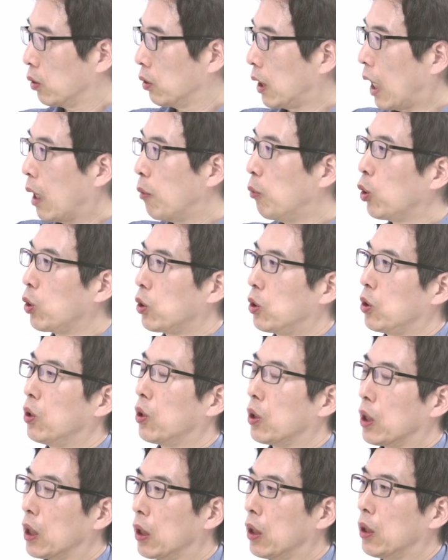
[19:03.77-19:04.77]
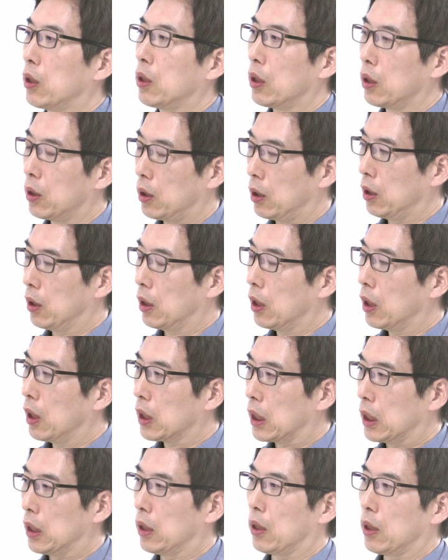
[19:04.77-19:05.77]
그리고 다목적인 어떤 그런
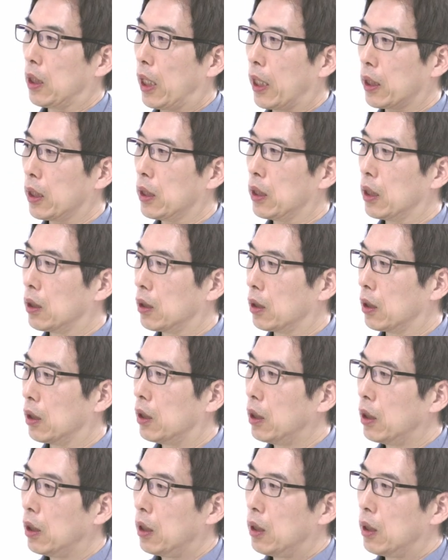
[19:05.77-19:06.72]
기능을 갖게 됐죠.